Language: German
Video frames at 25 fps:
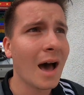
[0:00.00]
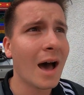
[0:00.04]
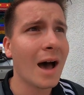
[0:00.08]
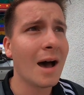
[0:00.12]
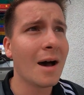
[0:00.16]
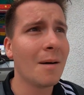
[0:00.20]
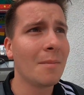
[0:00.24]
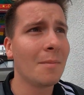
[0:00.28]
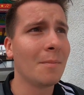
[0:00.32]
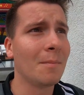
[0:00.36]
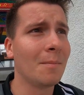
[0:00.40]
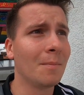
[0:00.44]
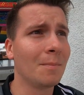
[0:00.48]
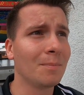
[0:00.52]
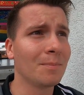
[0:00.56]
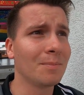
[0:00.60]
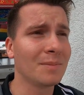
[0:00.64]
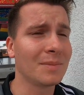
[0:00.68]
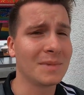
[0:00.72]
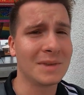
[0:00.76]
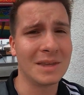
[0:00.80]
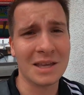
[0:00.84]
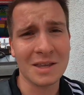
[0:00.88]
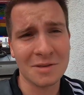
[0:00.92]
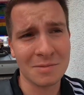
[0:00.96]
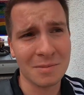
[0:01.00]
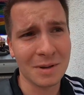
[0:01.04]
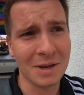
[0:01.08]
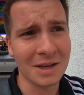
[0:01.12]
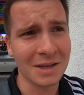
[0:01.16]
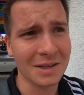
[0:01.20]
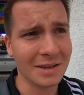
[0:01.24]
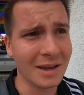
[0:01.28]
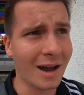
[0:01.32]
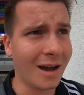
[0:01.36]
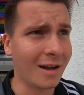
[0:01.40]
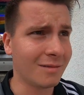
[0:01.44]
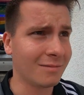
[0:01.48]
Ähm,
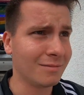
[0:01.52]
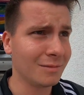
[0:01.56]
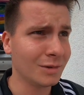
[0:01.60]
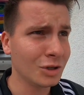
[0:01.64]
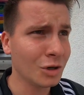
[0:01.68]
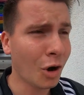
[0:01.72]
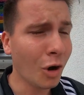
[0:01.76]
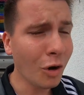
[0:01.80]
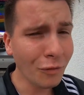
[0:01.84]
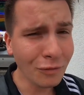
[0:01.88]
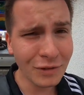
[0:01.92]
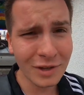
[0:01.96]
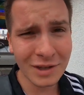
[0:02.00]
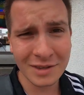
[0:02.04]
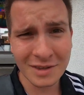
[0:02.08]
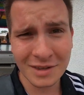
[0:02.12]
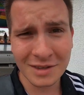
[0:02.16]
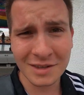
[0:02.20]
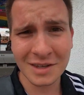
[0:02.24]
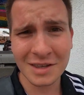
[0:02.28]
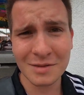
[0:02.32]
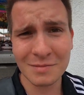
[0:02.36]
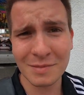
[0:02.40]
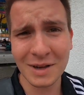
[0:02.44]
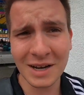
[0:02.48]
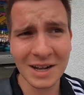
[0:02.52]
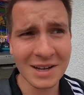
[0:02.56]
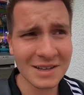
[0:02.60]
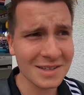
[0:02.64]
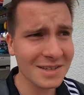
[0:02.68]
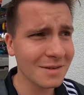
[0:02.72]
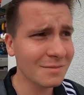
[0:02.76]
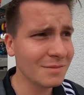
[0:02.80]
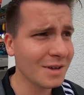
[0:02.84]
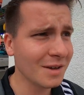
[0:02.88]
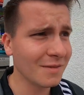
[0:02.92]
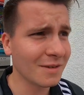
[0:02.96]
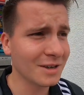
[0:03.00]
deswegen, ja, ich hoffe, dass das jetzt mal
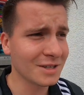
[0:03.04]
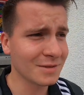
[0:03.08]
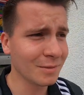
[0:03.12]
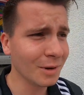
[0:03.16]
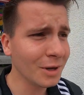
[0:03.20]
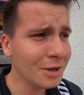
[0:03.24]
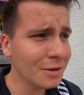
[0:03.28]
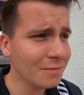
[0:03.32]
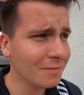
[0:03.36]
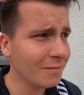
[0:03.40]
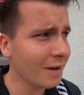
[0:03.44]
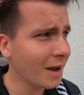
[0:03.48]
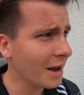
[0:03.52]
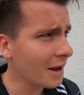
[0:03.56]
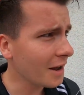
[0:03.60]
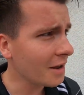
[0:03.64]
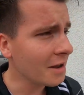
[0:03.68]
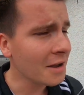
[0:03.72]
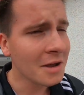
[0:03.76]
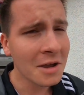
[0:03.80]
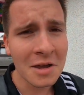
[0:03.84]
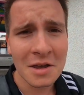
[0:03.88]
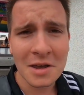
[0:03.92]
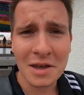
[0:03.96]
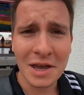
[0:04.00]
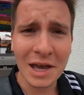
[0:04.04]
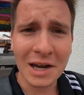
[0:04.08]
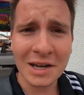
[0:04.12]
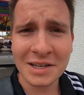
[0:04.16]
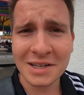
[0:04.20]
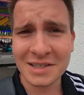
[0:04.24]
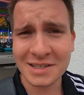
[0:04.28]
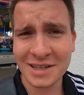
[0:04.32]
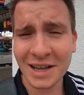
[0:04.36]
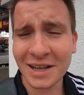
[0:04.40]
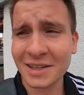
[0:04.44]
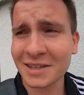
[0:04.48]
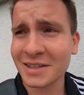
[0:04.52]
langsam hier was wird, weil
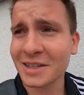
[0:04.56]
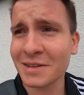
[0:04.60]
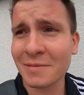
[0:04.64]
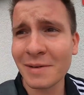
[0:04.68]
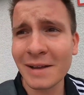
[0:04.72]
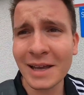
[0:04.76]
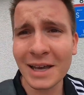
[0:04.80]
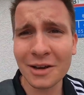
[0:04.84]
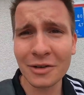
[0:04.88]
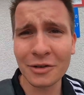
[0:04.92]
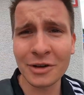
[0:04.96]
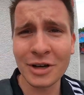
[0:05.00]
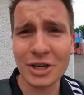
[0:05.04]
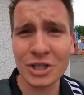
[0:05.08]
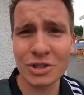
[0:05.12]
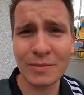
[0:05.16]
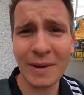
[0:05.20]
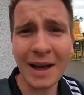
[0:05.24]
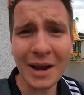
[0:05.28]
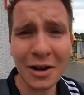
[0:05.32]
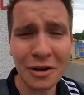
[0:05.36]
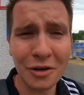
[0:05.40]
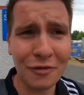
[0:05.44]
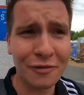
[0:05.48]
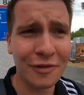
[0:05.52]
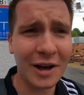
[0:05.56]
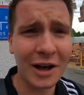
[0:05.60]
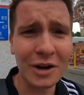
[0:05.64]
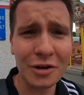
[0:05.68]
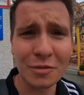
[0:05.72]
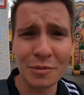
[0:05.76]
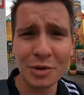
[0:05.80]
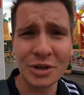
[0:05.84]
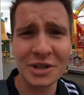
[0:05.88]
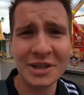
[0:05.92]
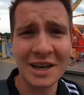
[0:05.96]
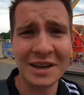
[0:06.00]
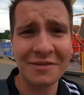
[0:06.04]
ehrlich gesagt, ich will ja noch nach Schwandorf fahren
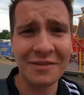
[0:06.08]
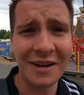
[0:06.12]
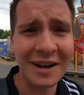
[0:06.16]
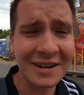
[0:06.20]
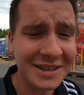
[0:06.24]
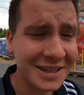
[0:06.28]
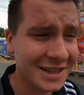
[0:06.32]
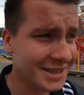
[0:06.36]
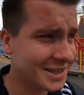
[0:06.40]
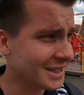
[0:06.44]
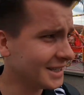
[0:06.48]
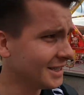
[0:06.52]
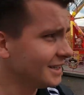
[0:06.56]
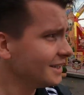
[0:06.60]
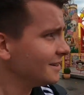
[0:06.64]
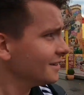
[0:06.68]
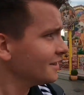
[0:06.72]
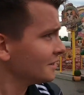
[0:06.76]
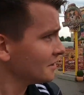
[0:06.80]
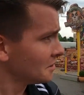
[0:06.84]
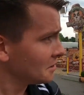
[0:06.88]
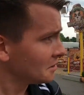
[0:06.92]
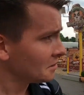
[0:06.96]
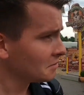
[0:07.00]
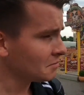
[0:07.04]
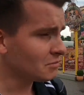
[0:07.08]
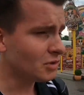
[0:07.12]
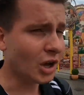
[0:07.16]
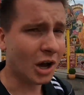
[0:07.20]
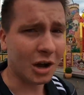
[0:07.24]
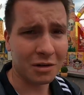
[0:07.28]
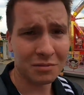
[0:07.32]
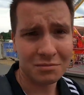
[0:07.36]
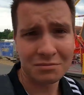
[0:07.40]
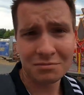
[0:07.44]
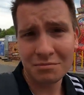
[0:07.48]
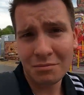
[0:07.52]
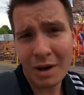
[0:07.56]
und möchte gerne weiterziehen.
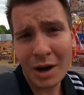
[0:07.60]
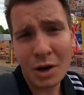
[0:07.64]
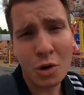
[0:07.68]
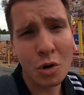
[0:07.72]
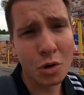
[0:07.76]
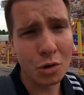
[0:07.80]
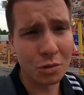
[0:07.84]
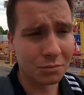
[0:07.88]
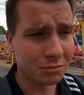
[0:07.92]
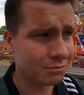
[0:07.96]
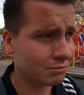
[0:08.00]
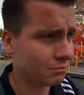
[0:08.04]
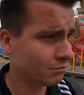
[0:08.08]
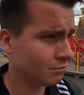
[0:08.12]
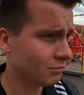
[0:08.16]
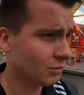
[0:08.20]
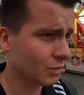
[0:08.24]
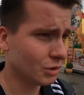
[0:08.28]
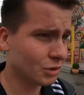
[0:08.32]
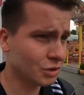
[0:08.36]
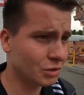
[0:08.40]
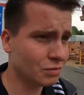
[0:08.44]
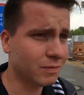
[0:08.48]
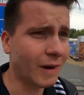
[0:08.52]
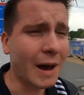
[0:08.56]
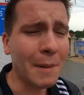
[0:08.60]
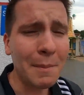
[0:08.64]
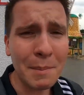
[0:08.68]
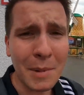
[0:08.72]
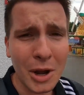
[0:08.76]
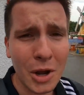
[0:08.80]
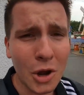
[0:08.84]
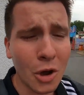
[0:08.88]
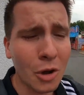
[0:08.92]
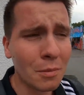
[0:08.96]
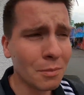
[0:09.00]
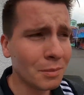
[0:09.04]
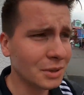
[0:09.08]
Ja, mal gucken. Ich warte
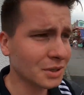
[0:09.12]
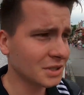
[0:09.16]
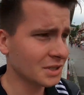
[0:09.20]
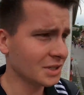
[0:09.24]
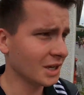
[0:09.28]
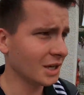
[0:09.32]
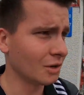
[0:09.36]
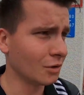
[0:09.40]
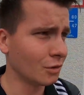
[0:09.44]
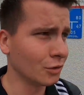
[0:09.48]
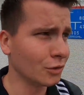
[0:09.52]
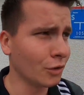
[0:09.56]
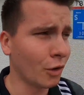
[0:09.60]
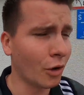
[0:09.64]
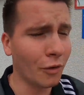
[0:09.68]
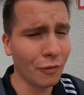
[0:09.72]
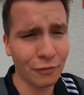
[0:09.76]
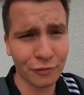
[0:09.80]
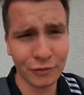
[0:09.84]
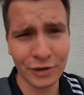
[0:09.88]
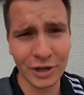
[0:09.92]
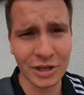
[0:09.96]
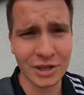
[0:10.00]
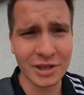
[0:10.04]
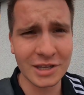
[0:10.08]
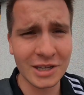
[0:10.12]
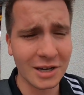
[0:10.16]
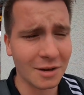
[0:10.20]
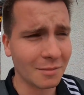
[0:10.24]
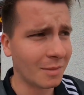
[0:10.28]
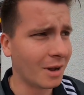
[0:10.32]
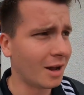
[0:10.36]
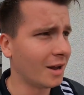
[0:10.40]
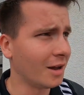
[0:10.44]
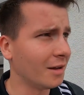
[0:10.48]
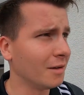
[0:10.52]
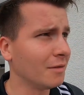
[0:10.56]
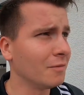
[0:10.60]
mal noch ein bisschen und hoffe, dass hier
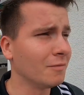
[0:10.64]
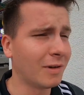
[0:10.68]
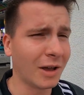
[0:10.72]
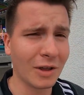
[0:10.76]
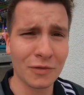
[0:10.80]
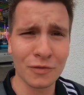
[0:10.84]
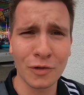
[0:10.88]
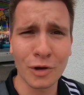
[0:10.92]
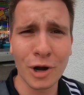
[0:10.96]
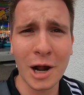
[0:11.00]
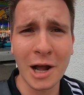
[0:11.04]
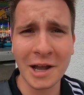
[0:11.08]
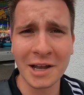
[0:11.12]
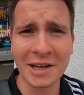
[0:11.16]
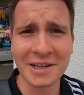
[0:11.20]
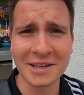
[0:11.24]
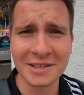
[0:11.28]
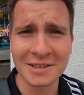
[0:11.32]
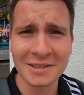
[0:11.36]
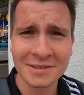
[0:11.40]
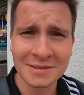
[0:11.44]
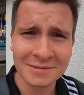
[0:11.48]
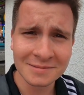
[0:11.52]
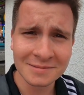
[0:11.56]
mal was vorangeht.